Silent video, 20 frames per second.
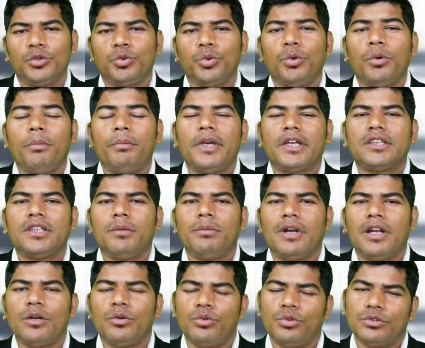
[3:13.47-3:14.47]
तो वो व्यक्ति
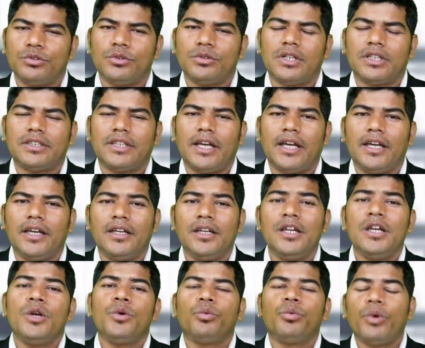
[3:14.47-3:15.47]
बड़ा खुश हो जाता है
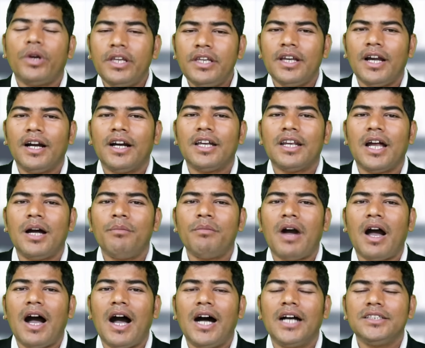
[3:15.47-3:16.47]
वहीं अगर हम
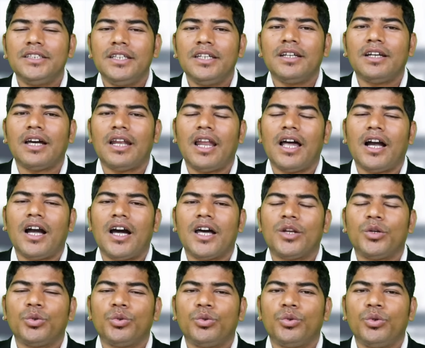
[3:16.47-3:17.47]
आज इन
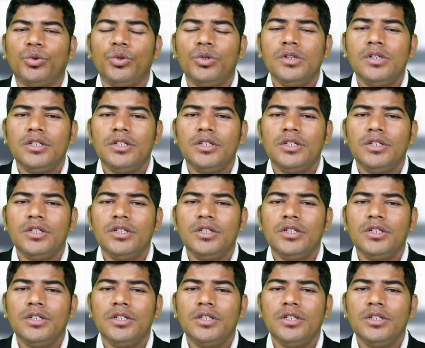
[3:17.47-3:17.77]
कलाकारों को